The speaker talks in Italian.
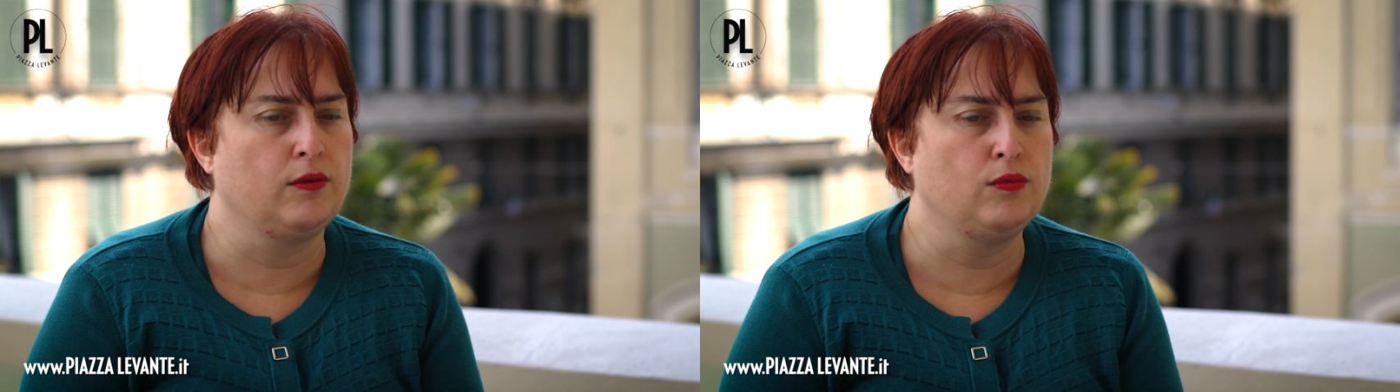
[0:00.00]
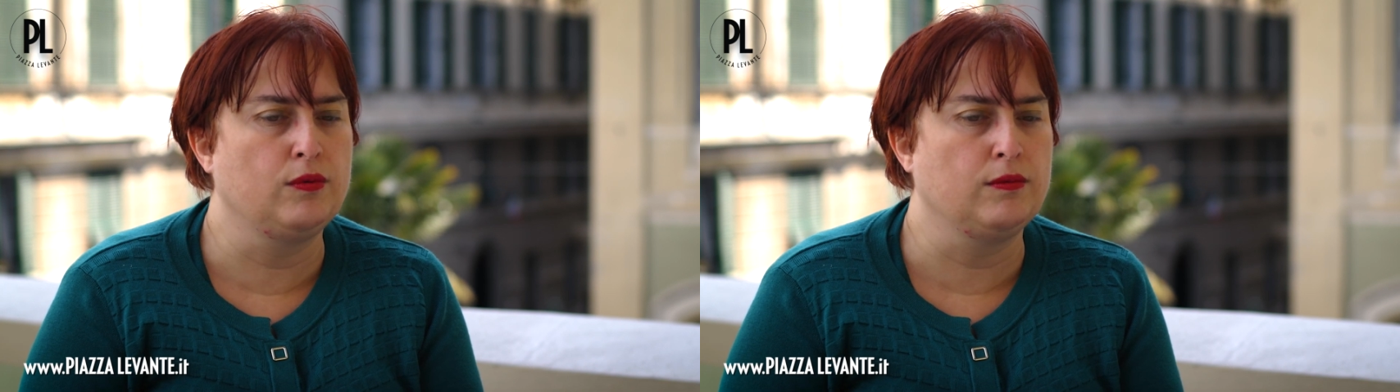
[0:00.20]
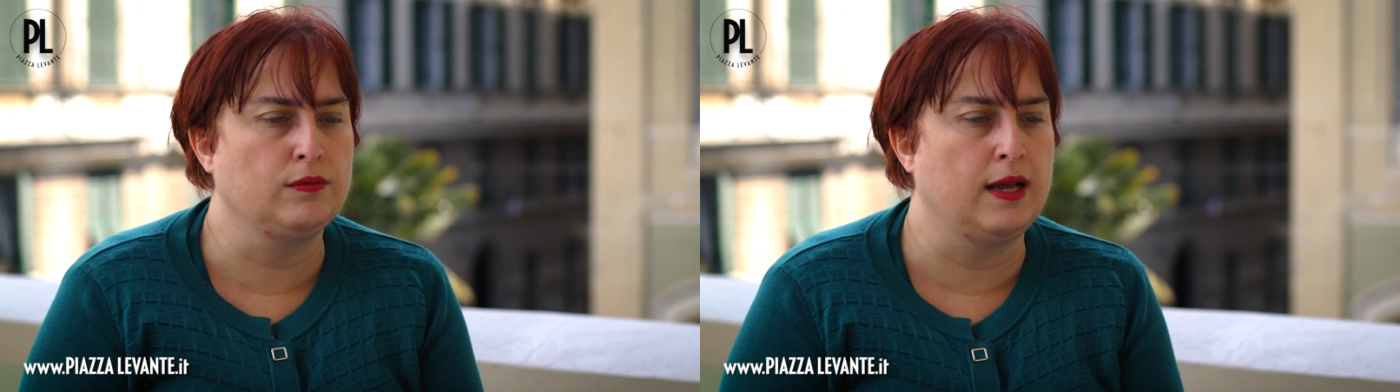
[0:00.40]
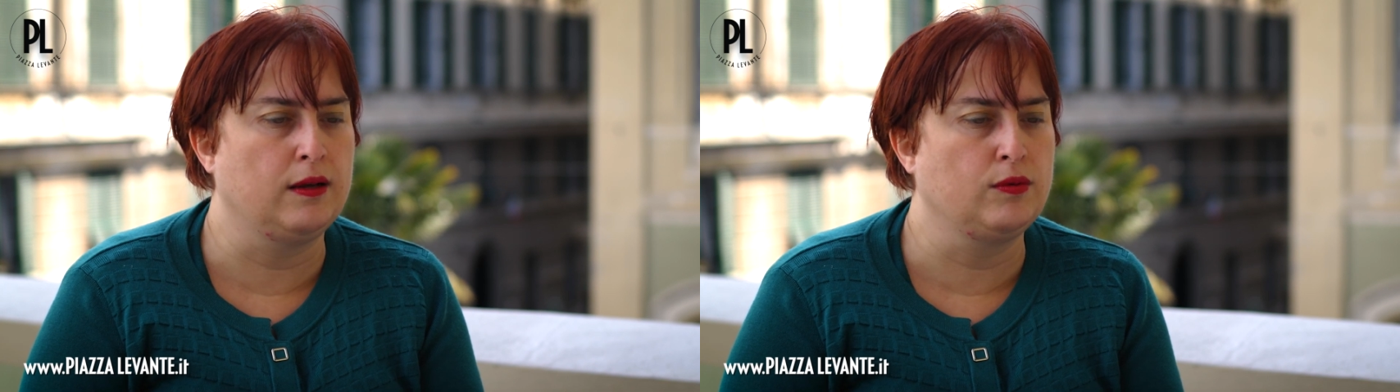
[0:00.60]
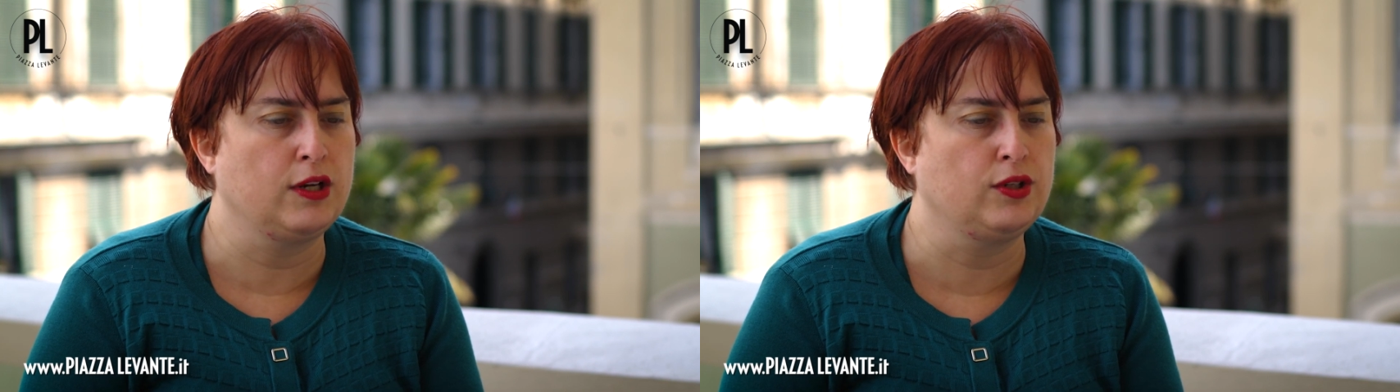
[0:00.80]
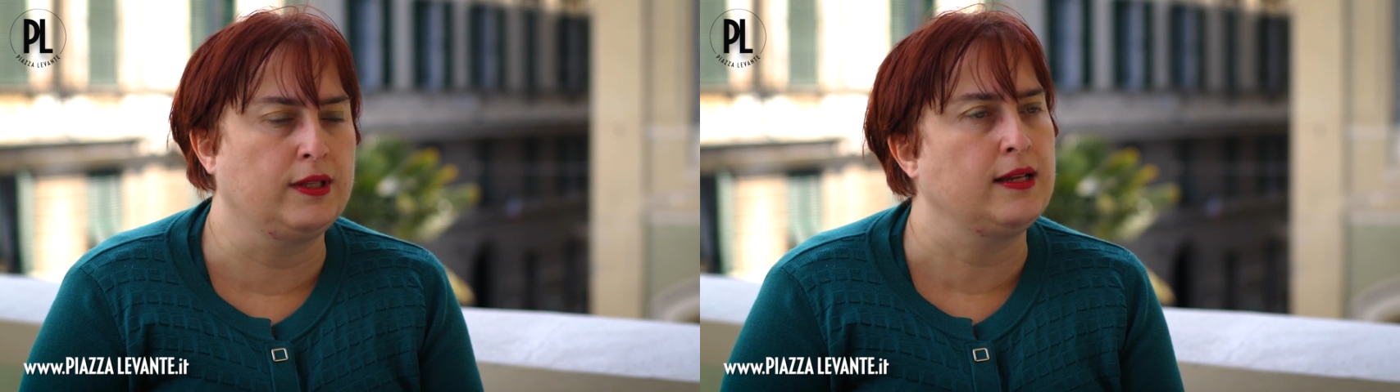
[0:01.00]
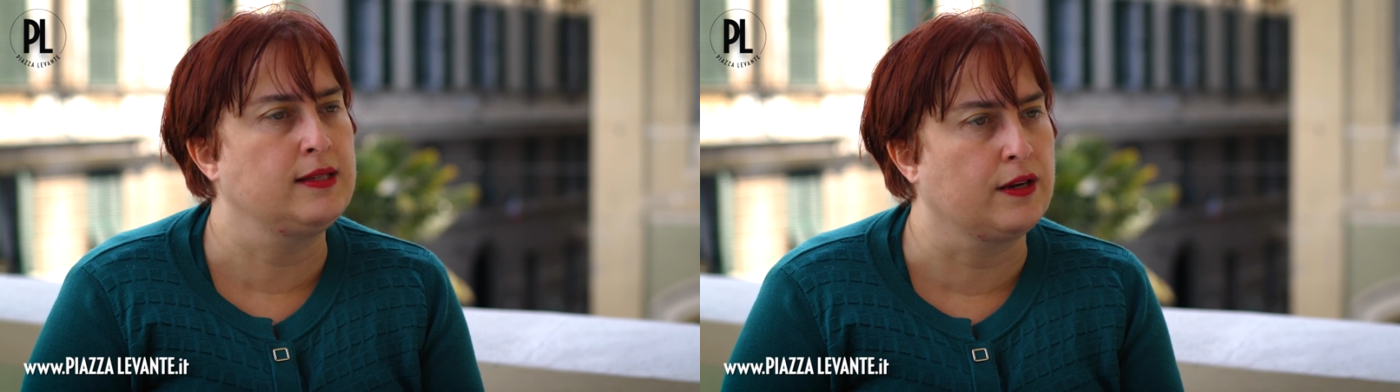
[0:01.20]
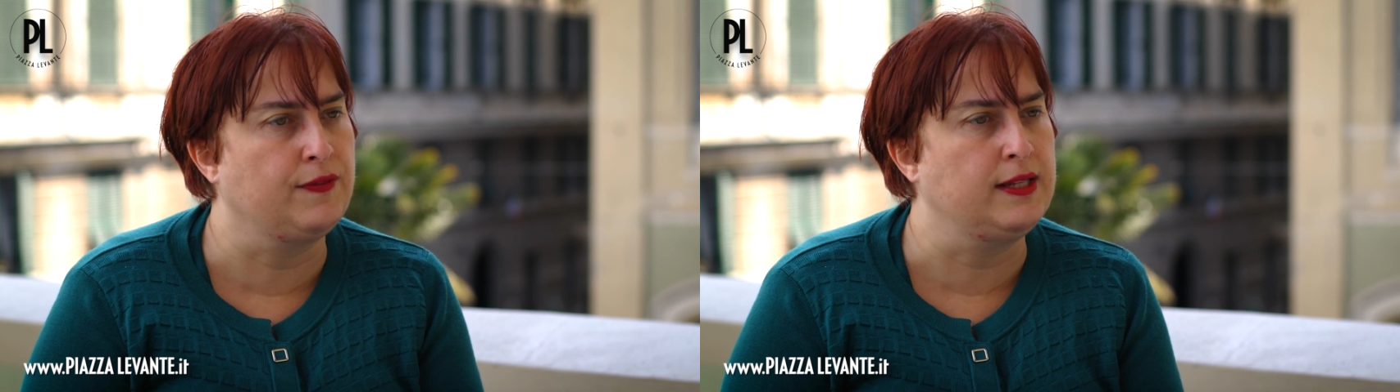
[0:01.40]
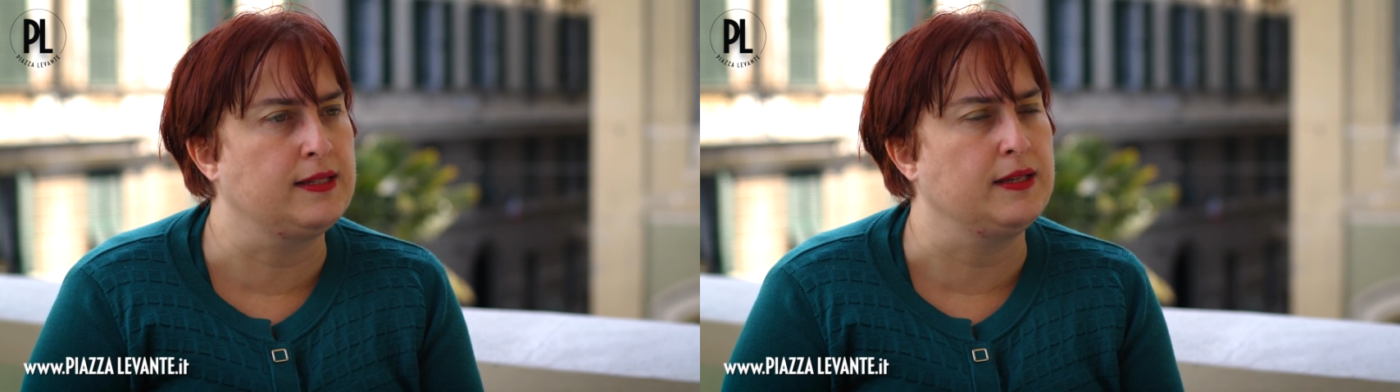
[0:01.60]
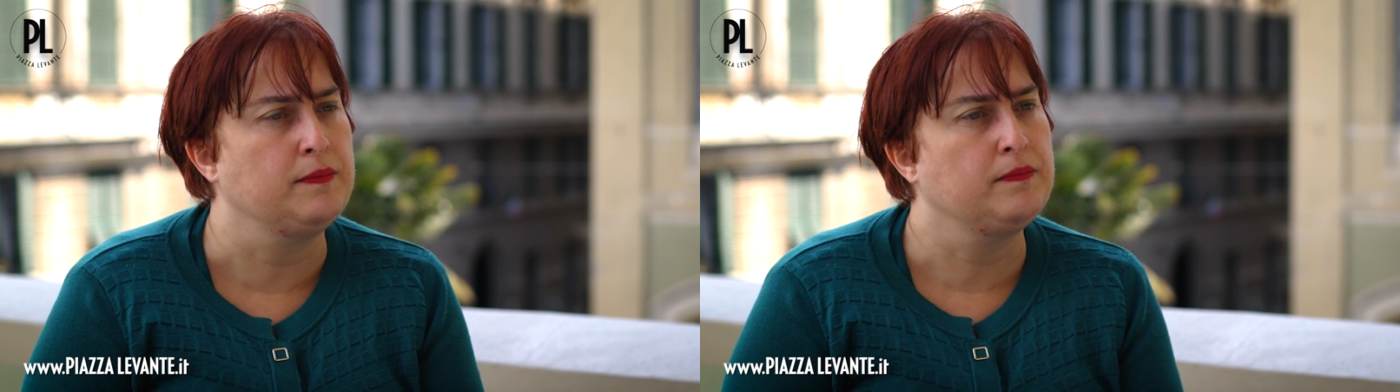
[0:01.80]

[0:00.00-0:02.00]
una, una città di servizi